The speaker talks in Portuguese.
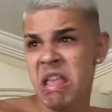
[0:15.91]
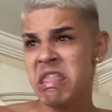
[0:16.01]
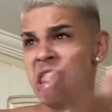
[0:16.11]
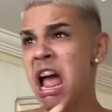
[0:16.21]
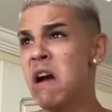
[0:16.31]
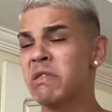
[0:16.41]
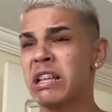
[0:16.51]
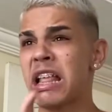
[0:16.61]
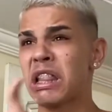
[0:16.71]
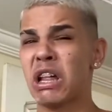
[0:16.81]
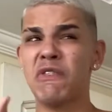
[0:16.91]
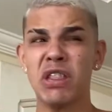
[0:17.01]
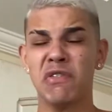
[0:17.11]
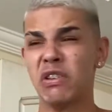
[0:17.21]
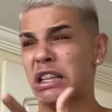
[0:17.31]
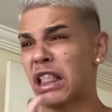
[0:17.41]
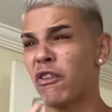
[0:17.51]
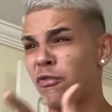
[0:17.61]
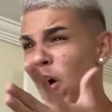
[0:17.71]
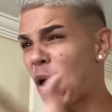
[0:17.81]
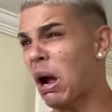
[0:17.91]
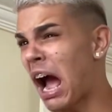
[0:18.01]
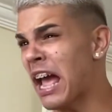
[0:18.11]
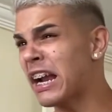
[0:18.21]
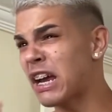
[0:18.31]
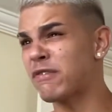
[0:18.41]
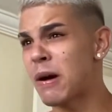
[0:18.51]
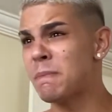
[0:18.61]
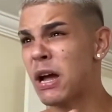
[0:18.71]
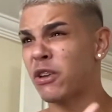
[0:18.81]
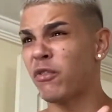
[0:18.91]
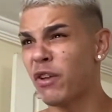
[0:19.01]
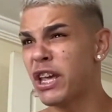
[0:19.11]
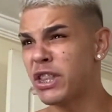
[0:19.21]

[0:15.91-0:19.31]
Não, que dessa vez eu vou tentar focar e gravar mais vídeo.